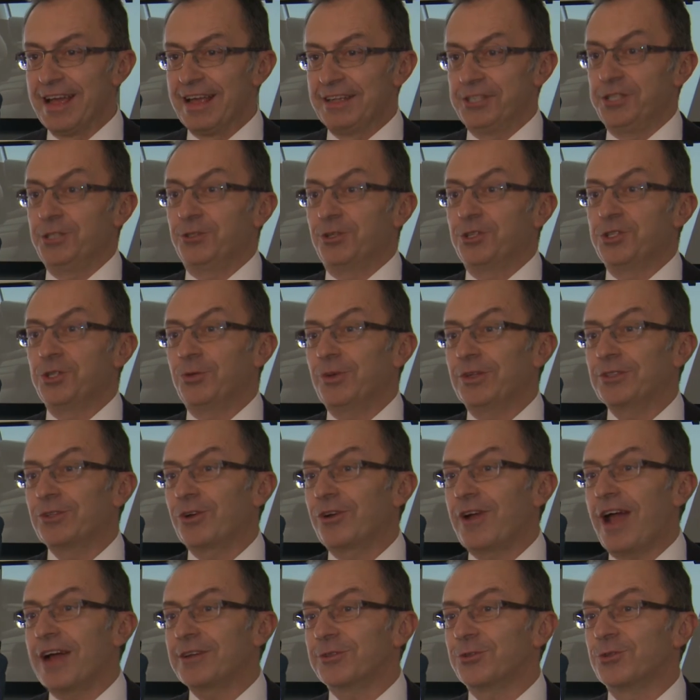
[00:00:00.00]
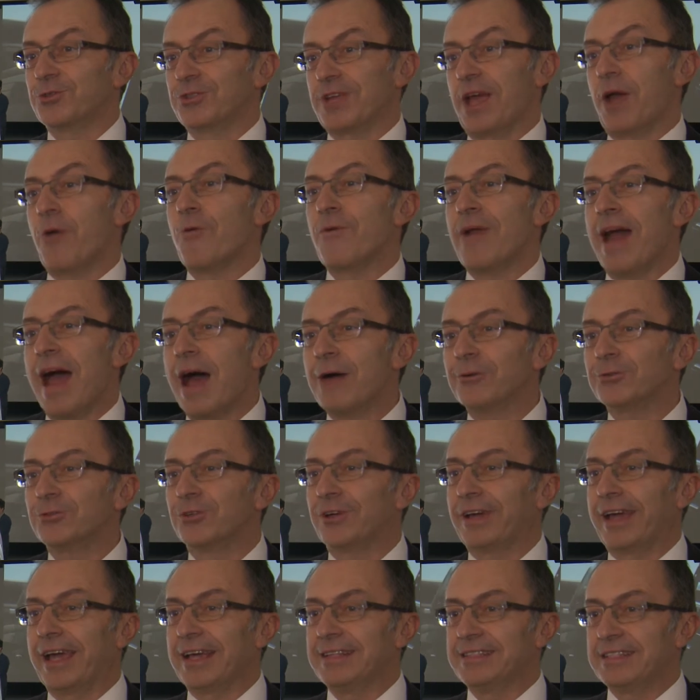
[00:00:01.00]
Citroën C4 Cactus è
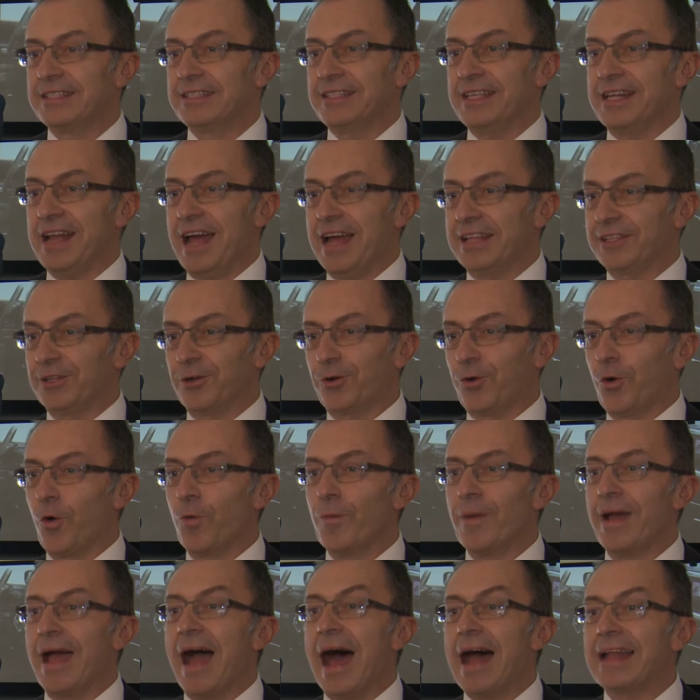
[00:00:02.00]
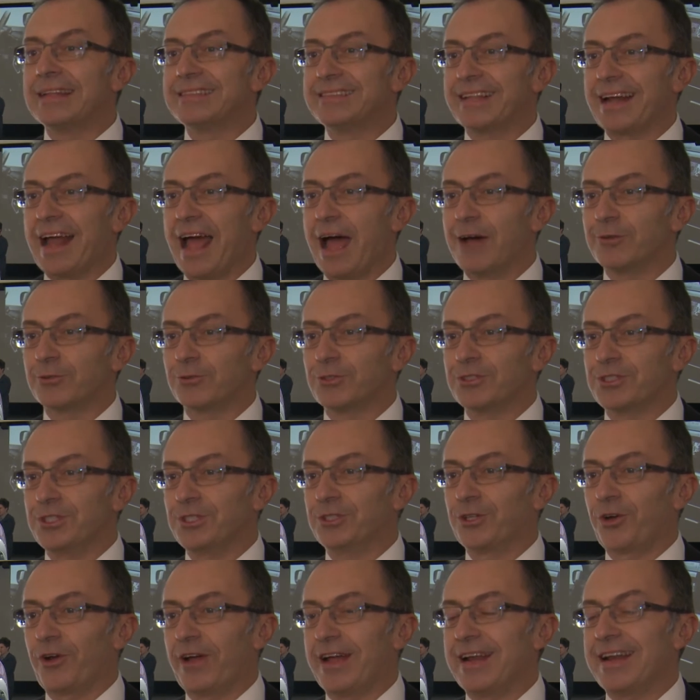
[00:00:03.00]
un'auto che è destinata, come altre auto di
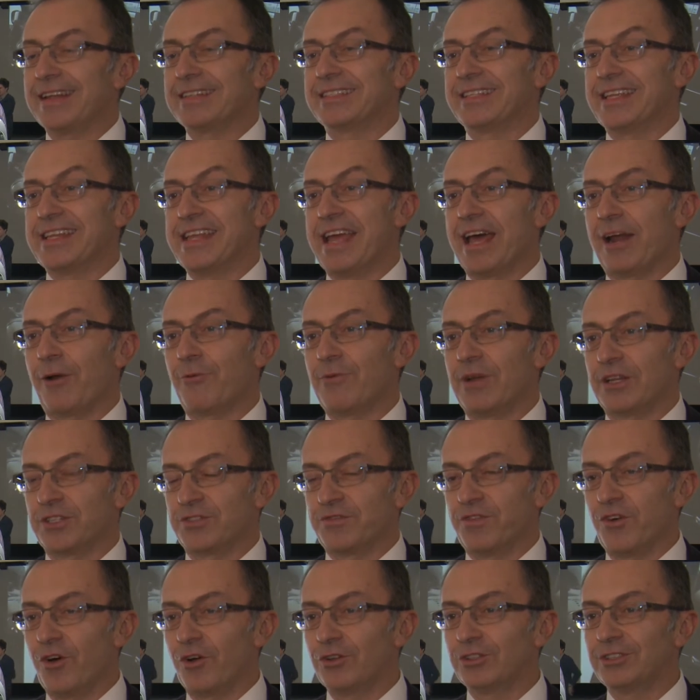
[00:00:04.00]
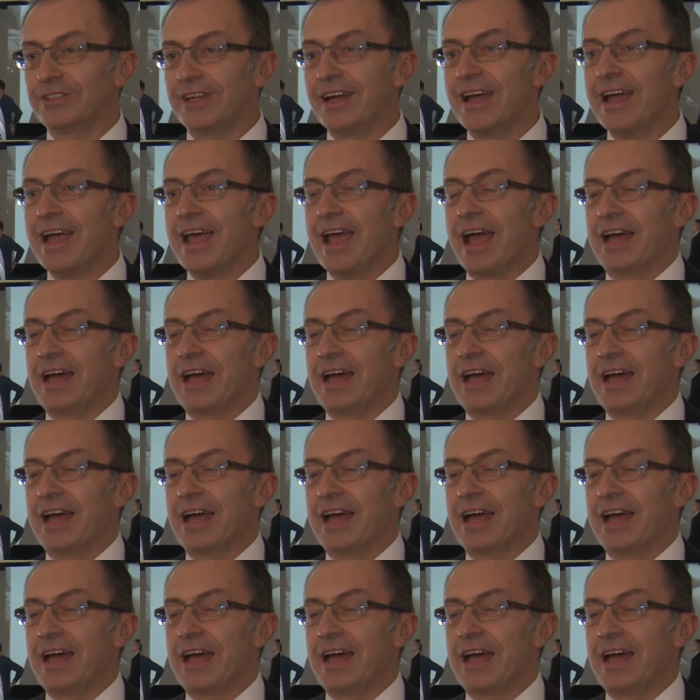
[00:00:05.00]
Citroën, a segnare una svolta,